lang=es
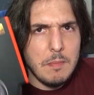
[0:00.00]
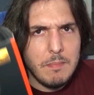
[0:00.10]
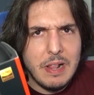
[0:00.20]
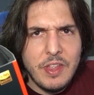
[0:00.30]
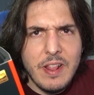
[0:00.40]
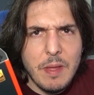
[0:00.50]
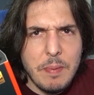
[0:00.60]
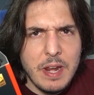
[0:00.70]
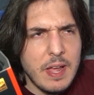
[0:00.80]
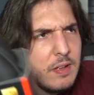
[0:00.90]
¿Valdrán la
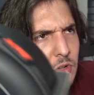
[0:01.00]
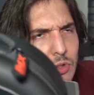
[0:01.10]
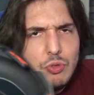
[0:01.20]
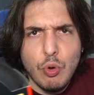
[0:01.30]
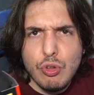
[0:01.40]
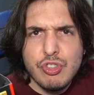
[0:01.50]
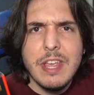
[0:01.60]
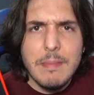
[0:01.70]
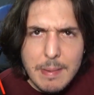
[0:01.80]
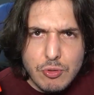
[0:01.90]
pena? No lo
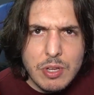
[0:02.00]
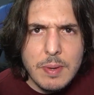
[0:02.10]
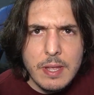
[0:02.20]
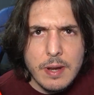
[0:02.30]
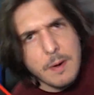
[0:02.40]
sé, vamos a ver.